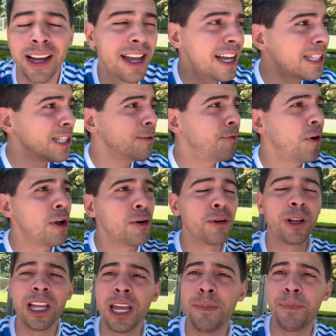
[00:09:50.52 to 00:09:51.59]
esse foi o
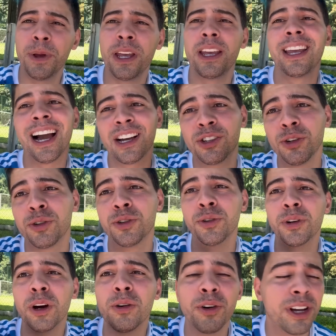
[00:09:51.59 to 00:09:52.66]
Lip e a Juju
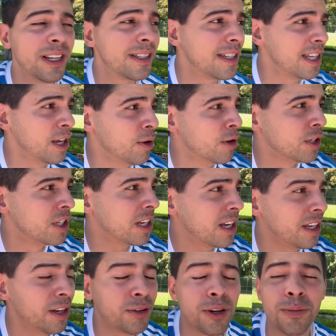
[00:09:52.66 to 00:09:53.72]
que eu conheci hoje
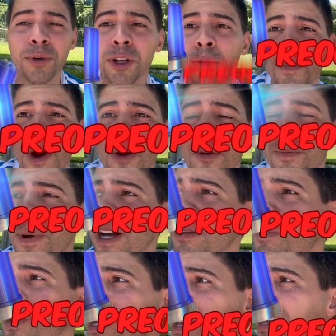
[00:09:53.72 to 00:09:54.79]
e eu tô muito preocupado
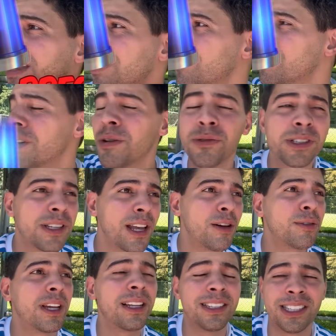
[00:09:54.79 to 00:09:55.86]
porque eu não sei
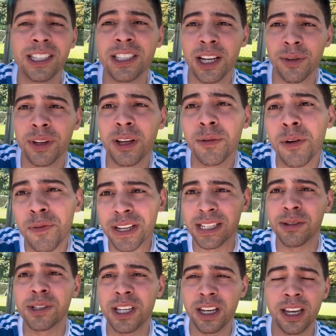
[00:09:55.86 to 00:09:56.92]
onde eles estão. Então vou fazer
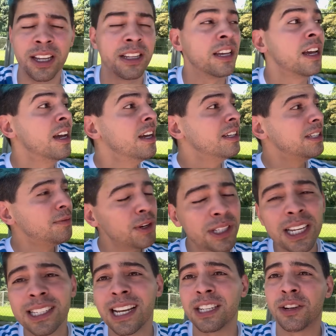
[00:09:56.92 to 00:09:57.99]
o seguinte, se
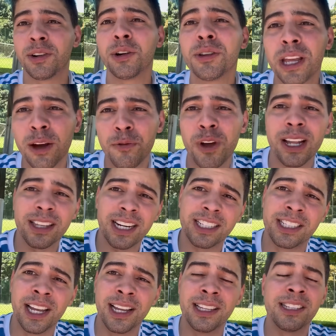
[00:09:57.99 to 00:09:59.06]
vocês acham que eu devo ir atrás
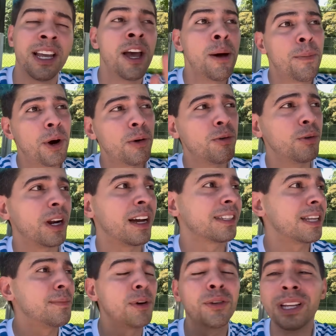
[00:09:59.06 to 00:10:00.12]
deles, procurar,
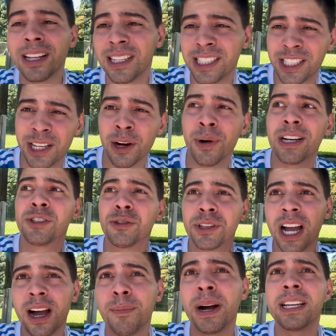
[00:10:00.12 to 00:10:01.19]
saber onde eles estão,
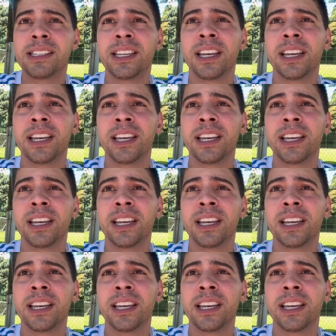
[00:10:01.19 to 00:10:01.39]
ajudar mais